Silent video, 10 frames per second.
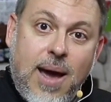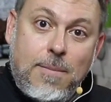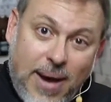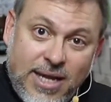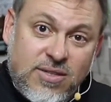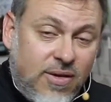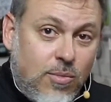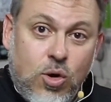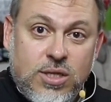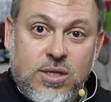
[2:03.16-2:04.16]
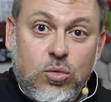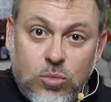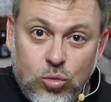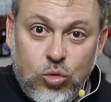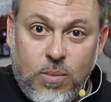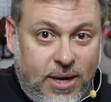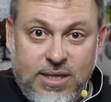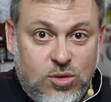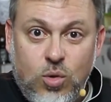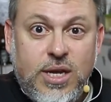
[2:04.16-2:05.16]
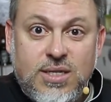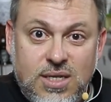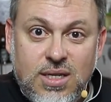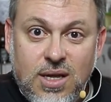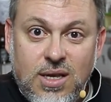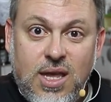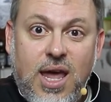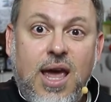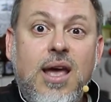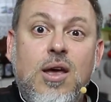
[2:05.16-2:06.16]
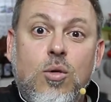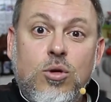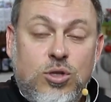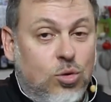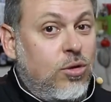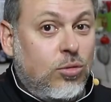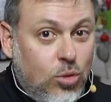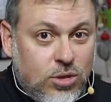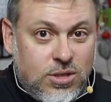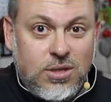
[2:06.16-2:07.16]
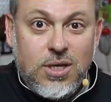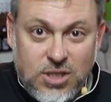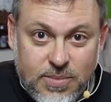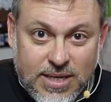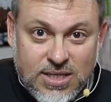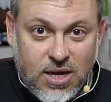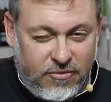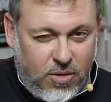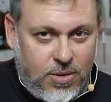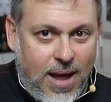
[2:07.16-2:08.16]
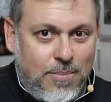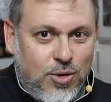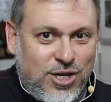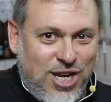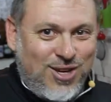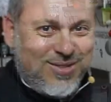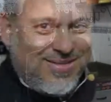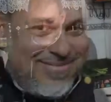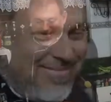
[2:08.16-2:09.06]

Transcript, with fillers: é a mais famosa no mundo, a mais conhecida, que é o strudel doce de maçã. Vamos lá para o recheio?